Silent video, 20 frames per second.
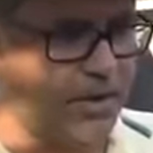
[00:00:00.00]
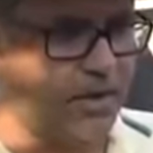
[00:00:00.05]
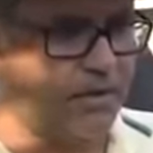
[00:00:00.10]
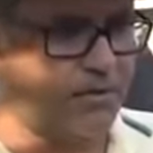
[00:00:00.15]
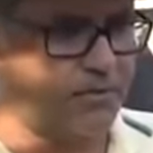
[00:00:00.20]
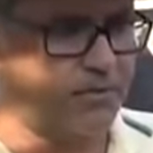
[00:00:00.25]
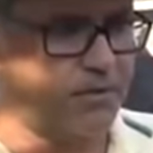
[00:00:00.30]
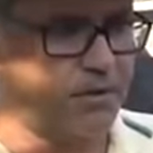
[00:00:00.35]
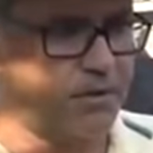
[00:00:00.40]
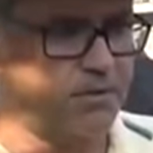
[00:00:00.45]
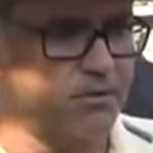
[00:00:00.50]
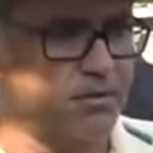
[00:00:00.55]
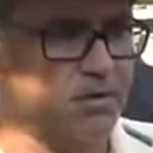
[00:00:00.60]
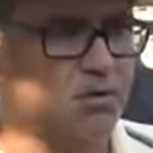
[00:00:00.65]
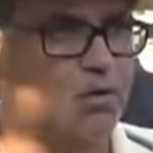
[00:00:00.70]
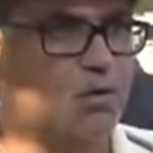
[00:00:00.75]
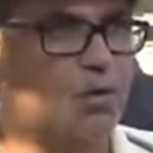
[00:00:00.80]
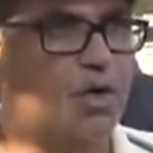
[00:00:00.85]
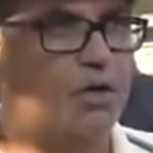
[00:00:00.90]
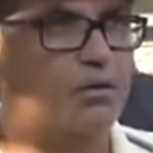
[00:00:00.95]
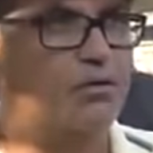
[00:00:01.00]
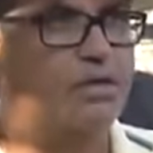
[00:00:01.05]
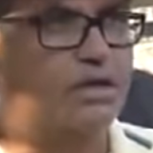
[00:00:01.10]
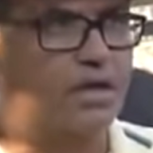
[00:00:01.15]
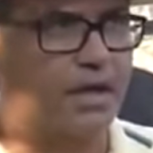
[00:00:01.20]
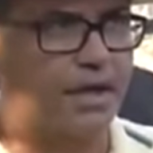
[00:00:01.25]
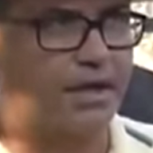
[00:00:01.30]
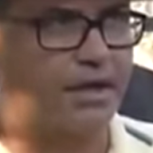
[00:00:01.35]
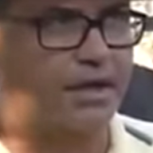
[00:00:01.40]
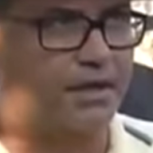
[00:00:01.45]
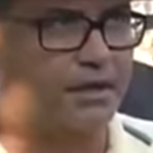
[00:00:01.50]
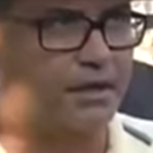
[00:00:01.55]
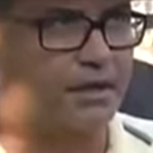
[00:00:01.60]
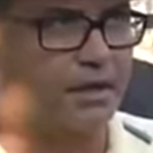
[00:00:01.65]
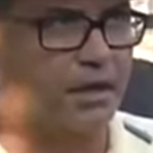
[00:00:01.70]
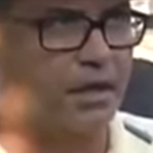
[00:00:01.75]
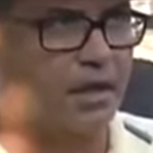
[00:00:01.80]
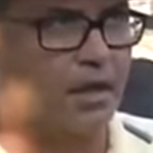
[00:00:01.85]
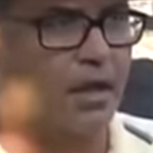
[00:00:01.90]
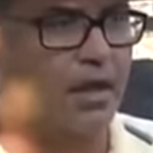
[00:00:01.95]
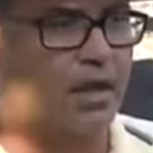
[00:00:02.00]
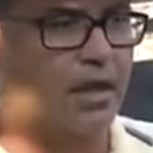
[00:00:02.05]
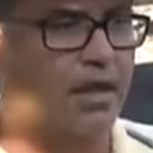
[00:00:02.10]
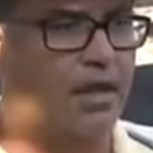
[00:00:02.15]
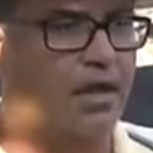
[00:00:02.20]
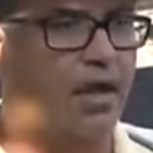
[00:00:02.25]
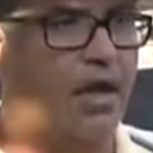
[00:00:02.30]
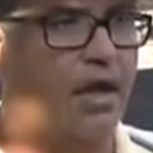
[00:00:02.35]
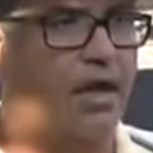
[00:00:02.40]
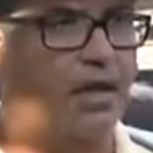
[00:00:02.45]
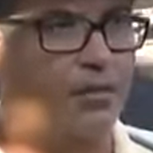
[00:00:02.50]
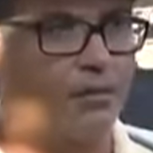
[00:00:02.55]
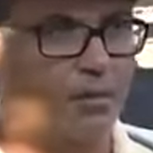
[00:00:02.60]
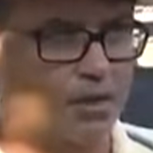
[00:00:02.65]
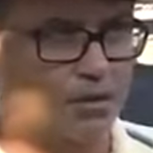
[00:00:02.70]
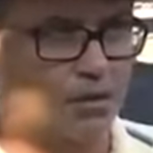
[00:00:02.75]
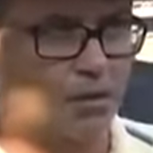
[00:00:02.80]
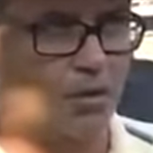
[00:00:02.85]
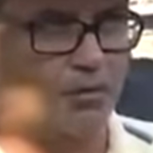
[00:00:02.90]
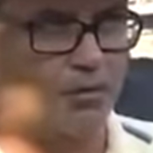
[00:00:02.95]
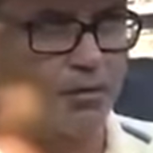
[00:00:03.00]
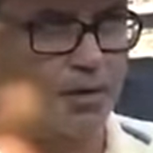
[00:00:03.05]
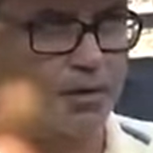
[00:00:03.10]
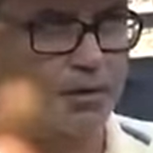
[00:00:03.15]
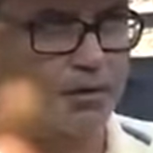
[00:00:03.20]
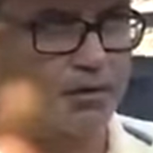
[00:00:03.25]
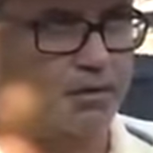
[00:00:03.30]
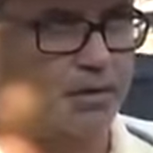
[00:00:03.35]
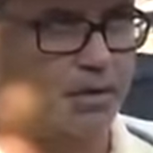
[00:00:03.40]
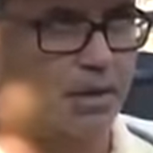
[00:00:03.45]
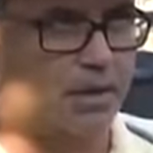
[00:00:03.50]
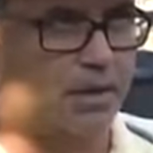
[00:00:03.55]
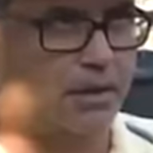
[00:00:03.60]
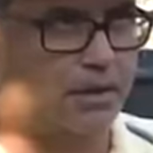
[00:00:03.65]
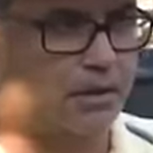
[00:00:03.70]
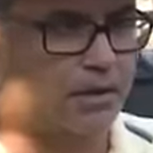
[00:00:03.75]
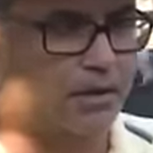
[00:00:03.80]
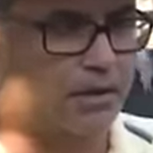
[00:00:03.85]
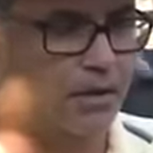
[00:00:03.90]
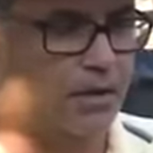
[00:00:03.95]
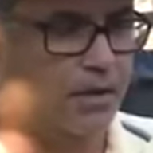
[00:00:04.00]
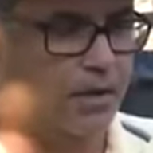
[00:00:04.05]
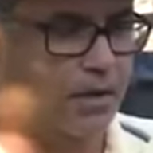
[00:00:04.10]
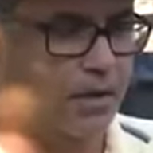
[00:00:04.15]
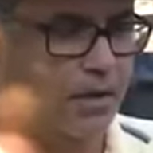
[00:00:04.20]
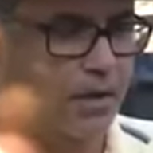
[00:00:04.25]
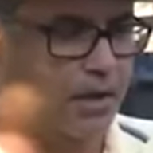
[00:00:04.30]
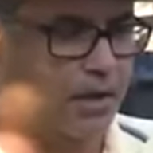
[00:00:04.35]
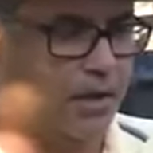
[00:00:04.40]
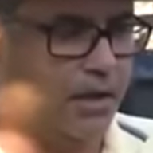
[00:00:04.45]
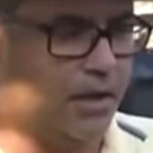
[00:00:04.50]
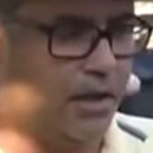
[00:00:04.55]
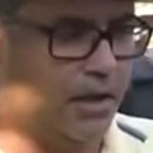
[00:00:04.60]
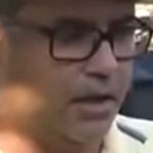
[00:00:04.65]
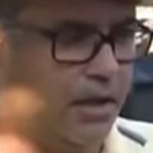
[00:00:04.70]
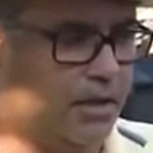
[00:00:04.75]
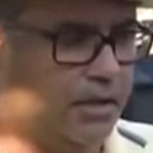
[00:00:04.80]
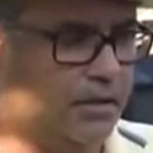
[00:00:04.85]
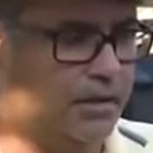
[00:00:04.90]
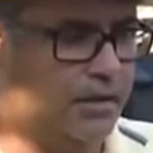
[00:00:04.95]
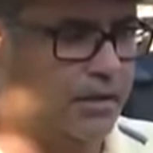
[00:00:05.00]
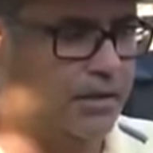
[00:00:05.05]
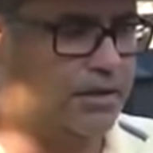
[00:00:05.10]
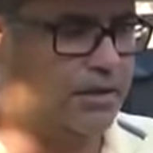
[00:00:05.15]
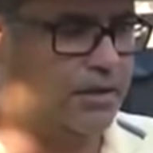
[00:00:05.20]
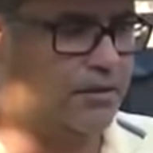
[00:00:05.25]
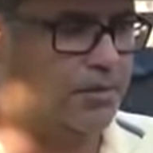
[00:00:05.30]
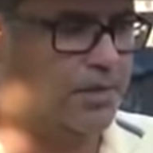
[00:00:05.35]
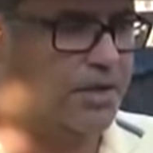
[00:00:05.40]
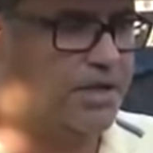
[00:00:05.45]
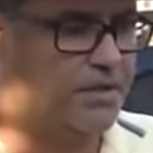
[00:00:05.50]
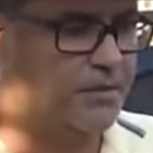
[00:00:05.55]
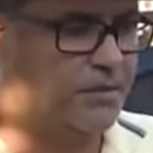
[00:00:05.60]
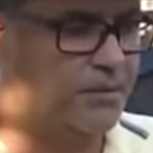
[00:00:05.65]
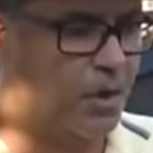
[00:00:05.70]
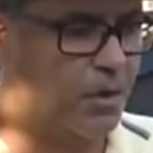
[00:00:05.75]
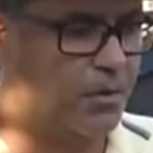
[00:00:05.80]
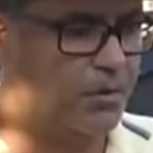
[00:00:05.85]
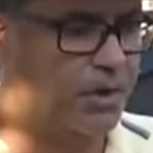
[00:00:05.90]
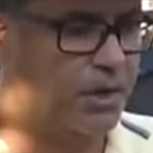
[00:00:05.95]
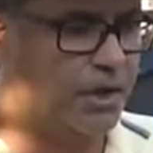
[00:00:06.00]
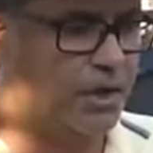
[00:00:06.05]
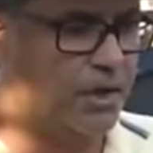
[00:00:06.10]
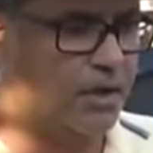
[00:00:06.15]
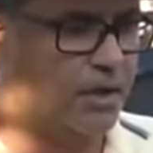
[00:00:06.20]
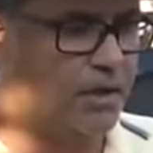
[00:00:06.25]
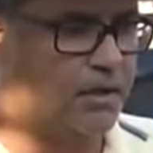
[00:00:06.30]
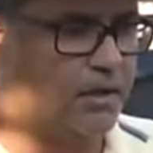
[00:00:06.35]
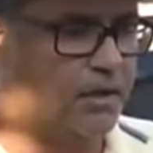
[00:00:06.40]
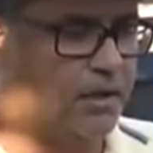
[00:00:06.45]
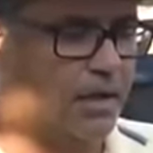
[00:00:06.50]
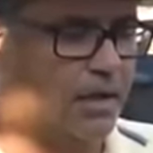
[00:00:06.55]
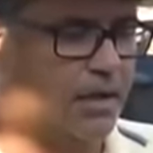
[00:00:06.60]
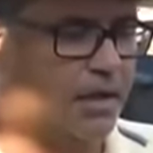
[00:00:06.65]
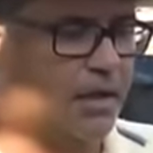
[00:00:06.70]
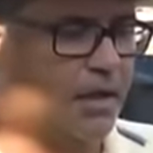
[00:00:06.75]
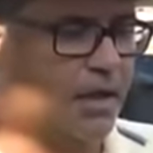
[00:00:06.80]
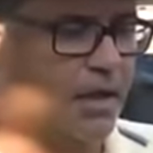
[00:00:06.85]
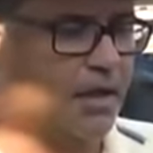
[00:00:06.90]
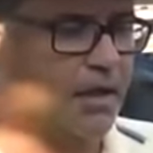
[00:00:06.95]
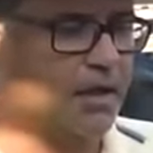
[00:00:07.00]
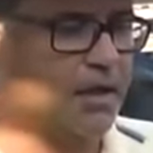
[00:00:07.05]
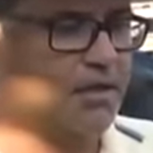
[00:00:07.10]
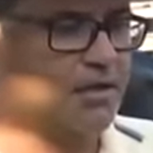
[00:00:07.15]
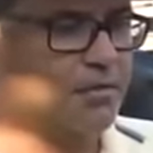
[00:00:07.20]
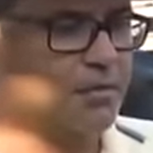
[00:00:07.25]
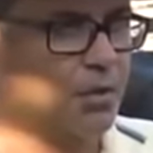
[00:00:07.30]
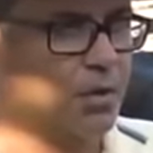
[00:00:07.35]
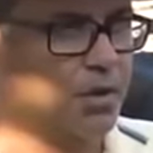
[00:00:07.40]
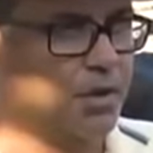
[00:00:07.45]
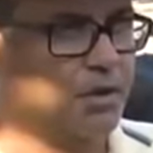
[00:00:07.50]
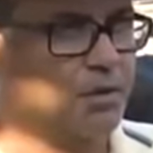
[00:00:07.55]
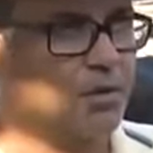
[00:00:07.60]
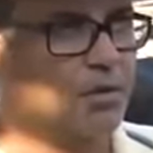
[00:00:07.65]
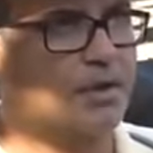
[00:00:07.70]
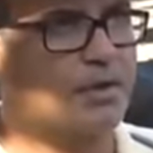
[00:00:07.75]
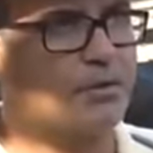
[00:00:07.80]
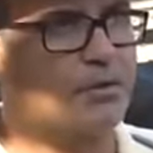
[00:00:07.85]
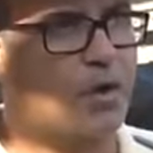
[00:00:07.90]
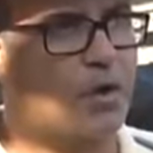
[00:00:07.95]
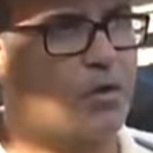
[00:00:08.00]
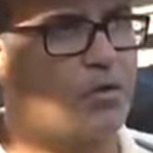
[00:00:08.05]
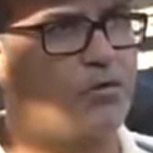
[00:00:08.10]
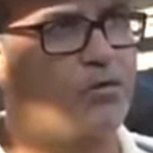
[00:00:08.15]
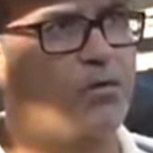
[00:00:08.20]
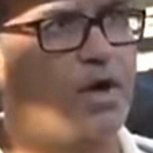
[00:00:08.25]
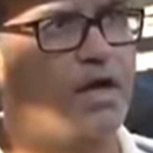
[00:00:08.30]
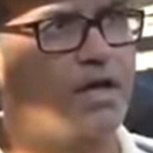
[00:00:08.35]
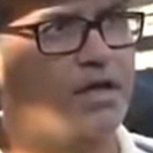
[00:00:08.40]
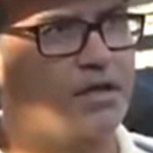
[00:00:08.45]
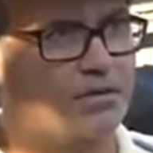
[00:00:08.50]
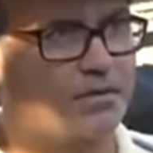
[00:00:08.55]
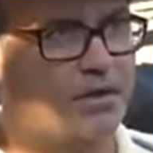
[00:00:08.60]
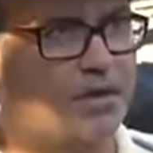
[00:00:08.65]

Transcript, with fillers: ela vive sugando sangue. Ela é hematófaga, né? E a característica principal dela é que ela expolia o animal várias